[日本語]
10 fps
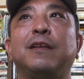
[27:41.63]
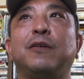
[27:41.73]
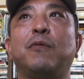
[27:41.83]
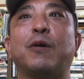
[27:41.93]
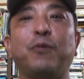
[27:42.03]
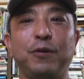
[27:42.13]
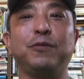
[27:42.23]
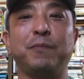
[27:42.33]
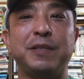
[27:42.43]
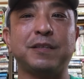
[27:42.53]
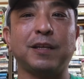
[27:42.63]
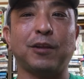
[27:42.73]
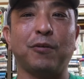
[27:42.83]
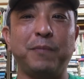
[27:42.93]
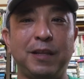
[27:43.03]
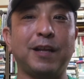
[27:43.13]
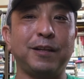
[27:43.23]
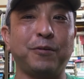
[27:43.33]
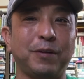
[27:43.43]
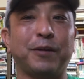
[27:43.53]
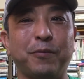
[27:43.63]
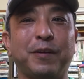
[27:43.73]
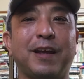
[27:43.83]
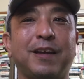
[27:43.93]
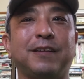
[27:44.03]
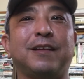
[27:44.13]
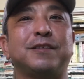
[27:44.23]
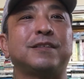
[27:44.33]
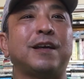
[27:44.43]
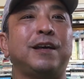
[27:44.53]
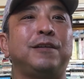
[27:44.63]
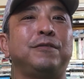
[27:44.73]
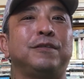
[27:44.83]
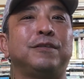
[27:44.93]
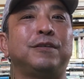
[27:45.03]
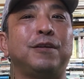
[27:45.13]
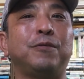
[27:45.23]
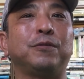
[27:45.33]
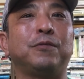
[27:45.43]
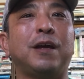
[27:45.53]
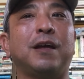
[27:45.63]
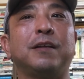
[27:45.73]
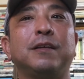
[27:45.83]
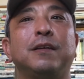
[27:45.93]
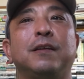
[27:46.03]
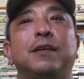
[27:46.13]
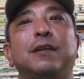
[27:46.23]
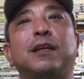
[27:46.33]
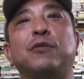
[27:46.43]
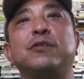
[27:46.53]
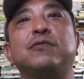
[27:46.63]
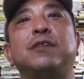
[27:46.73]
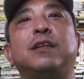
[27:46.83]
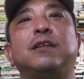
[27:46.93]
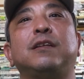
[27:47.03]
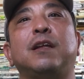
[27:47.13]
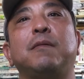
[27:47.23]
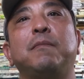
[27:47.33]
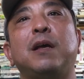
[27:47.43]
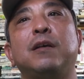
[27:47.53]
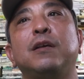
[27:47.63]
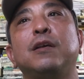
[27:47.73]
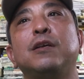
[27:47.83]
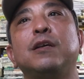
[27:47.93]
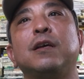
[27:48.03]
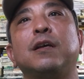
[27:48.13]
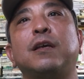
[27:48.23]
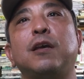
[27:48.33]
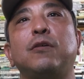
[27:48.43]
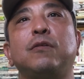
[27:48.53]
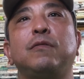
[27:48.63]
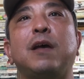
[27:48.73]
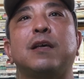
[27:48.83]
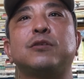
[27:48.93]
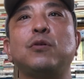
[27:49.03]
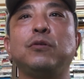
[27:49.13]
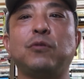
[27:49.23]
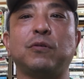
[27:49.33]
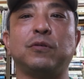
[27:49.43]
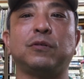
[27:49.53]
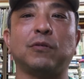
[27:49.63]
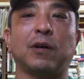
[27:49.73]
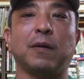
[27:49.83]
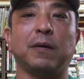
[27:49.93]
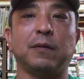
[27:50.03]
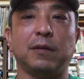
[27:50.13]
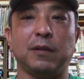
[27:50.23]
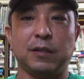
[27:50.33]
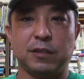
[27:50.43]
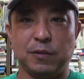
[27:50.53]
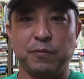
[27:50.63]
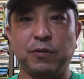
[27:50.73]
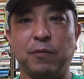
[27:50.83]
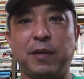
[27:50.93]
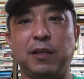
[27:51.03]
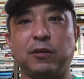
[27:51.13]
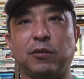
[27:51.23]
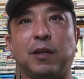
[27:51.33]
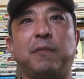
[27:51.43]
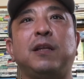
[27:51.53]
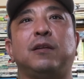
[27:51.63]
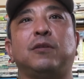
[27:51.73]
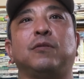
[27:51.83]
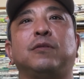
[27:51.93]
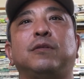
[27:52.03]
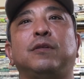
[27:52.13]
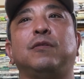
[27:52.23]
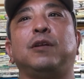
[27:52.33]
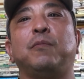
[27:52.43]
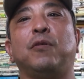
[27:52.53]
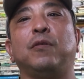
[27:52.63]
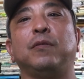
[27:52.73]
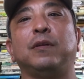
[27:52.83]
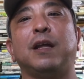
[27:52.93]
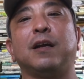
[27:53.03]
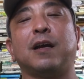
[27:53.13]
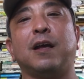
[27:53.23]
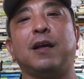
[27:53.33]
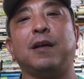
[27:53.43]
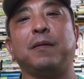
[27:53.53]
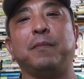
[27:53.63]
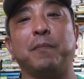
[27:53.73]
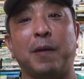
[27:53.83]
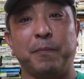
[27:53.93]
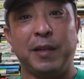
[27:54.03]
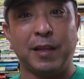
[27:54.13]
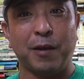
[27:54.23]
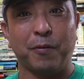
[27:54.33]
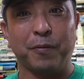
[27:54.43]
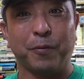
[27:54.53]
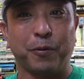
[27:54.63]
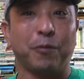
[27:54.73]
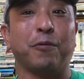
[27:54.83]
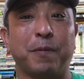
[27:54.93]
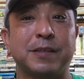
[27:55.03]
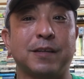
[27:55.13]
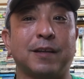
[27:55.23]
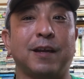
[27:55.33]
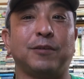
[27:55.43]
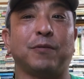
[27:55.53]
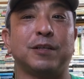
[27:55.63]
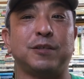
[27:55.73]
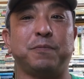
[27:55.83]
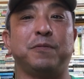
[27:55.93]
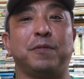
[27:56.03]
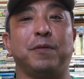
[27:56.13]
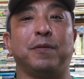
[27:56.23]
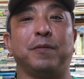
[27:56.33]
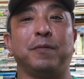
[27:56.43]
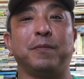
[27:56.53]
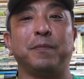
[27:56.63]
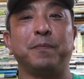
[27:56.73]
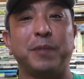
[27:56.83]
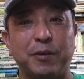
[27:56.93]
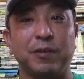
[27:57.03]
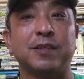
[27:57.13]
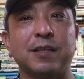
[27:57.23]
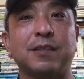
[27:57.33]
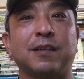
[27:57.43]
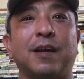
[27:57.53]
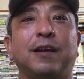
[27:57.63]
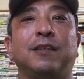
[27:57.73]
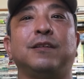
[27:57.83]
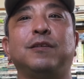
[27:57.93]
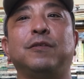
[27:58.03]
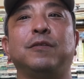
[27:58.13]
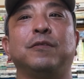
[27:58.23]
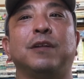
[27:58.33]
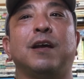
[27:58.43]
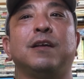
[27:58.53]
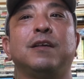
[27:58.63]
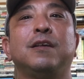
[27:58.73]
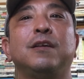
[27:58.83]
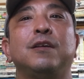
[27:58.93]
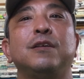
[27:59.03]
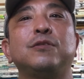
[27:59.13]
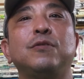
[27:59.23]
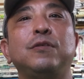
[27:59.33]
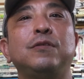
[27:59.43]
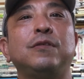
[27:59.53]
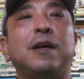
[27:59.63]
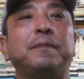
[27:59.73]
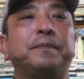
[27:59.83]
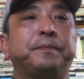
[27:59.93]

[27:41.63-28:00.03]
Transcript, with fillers: 要はこういうの見つけたよみんなにどうだどうだって伝えるっていうことが楽しくなってきてまあ結局は損得とか自分のメリットデメリットっていうよりもなんかみんなを喜ばせたいとか自分をびっくりさせたいっていうようなそういうな